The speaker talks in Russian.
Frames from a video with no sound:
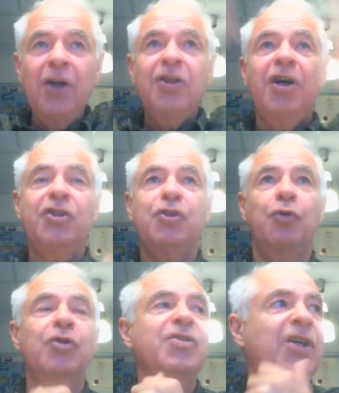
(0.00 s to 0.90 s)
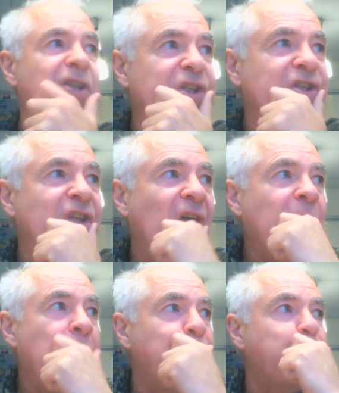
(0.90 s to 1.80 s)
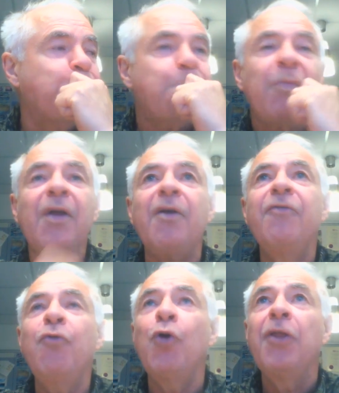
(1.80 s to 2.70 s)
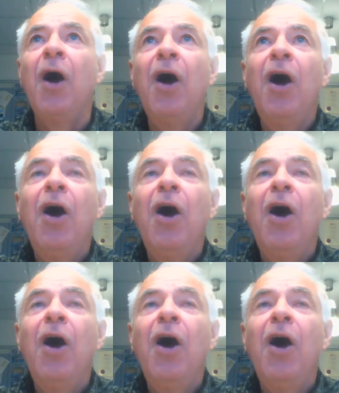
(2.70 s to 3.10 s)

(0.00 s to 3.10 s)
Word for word: Так строится это здание. Вот.